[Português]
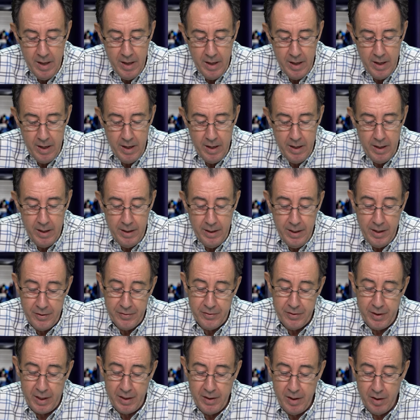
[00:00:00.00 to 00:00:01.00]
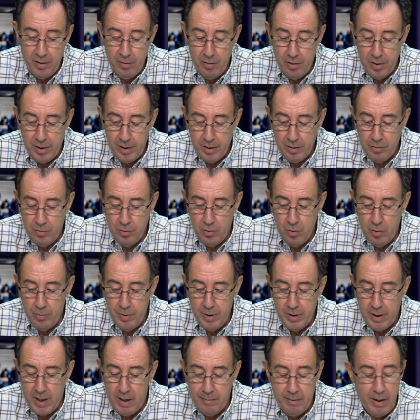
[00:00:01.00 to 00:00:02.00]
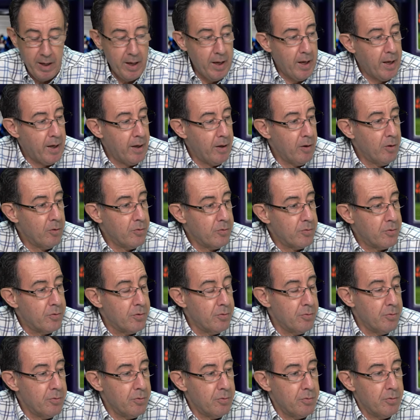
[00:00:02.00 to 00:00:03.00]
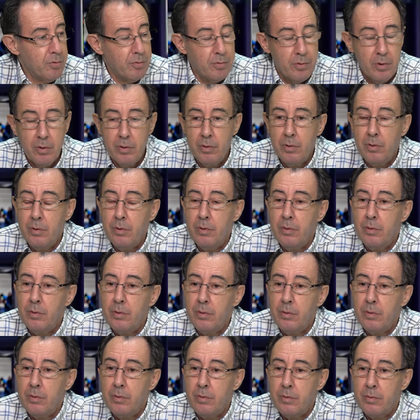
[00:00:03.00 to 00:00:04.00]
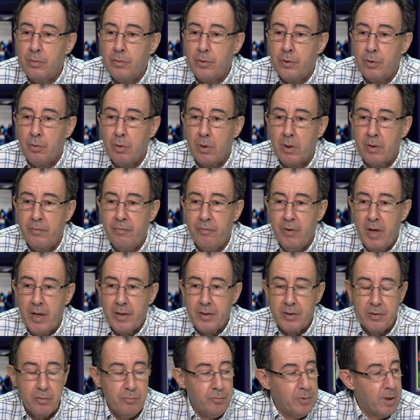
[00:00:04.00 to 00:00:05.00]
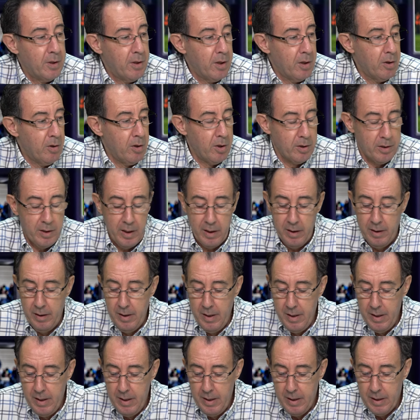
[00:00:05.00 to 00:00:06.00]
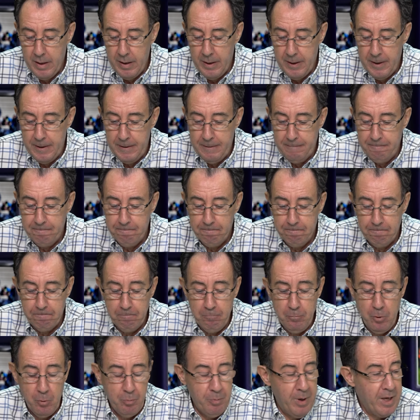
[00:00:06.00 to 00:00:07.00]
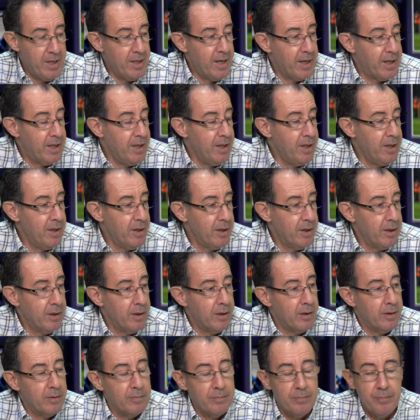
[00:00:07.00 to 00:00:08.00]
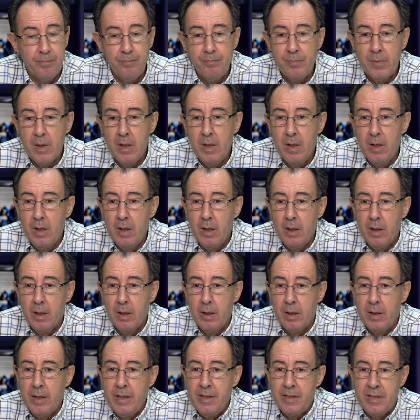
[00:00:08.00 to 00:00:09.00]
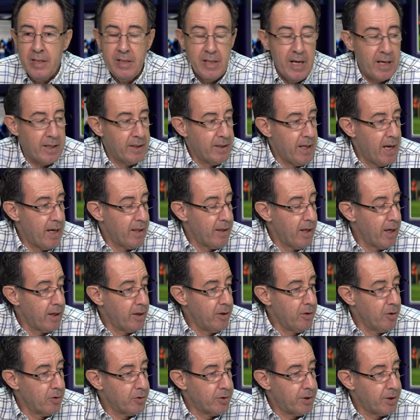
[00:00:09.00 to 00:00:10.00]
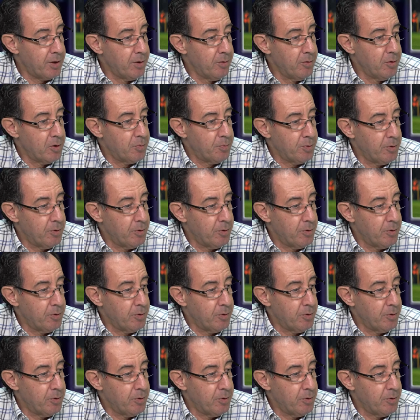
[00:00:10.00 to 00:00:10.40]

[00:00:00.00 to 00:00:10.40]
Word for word: Ehm, este treinador, o Rubem de La Barrera, é o segundo o jogo que faz, segunda derrota não venho aqui ensinar nada aqui aos treinadores